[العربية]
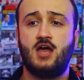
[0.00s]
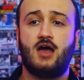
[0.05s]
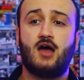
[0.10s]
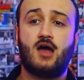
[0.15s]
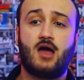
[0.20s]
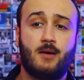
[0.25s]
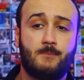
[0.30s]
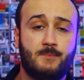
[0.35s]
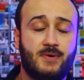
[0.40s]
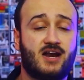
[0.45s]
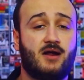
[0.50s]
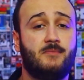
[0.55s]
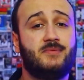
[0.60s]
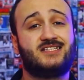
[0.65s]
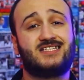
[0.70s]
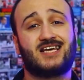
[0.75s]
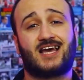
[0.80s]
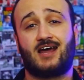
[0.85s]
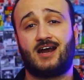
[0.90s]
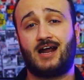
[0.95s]
آه،
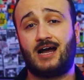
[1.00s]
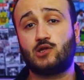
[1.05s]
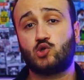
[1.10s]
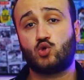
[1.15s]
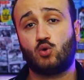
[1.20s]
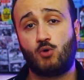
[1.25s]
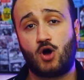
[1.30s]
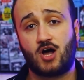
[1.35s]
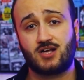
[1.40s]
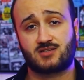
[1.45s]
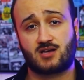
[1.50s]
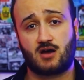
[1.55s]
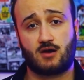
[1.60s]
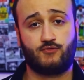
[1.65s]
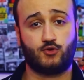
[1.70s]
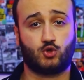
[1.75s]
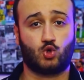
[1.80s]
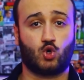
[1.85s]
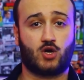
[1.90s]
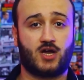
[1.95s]
بيراميدز كان عنده معسكر
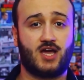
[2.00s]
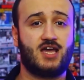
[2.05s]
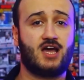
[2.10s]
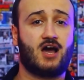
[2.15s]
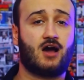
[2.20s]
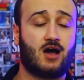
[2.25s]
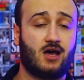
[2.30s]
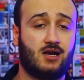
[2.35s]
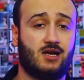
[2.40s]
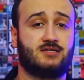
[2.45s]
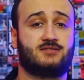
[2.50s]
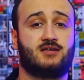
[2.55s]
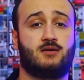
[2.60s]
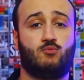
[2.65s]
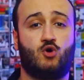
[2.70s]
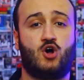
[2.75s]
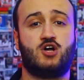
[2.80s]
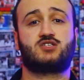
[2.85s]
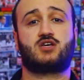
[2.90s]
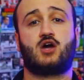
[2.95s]
في تركيا خلص
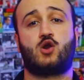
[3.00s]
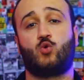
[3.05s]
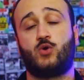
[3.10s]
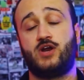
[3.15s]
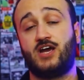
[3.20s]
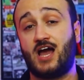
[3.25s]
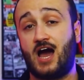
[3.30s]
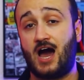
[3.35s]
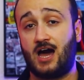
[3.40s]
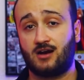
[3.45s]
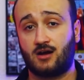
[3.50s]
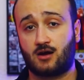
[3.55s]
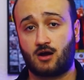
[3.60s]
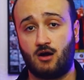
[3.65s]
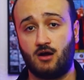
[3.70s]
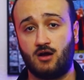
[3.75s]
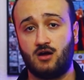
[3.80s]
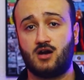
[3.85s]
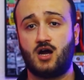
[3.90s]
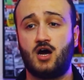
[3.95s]
المعسكر ورجع على
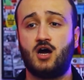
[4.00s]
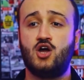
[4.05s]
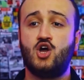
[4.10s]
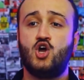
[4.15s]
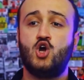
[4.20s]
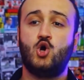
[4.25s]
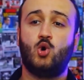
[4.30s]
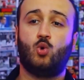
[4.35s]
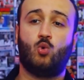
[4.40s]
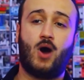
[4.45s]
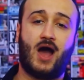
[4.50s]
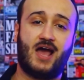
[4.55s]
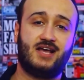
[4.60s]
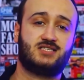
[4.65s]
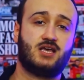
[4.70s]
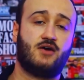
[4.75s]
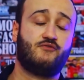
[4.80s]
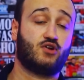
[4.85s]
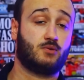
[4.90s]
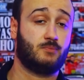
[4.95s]
القاهره
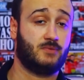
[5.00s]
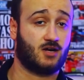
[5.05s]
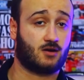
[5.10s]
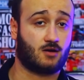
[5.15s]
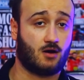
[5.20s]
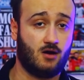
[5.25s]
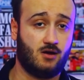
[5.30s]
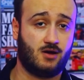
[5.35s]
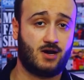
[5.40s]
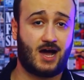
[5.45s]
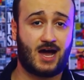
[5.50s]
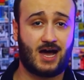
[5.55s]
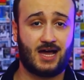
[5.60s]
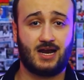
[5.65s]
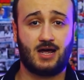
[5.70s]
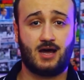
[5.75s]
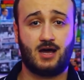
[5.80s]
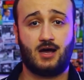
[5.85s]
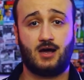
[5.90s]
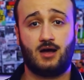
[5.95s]
وهيسافر من القاهره على